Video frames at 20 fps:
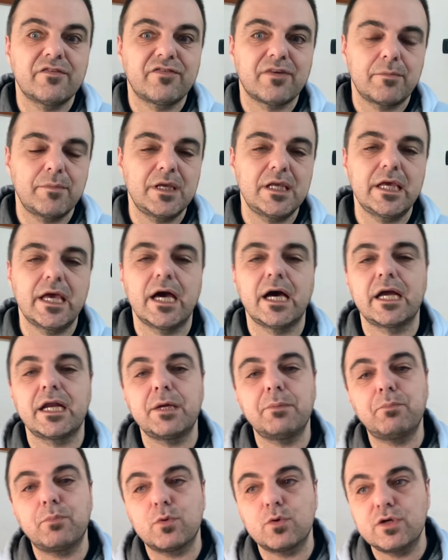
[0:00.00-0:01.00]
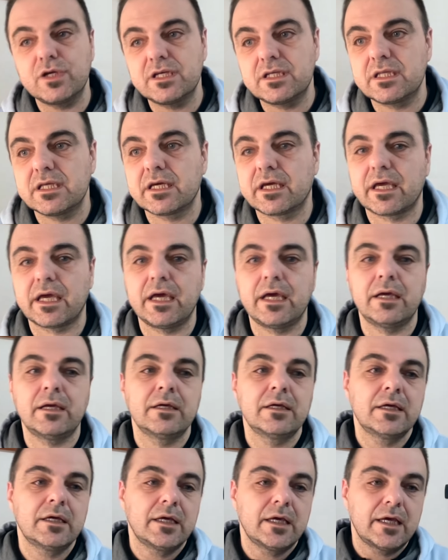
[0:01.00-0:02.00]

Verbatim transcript: familiari, politiche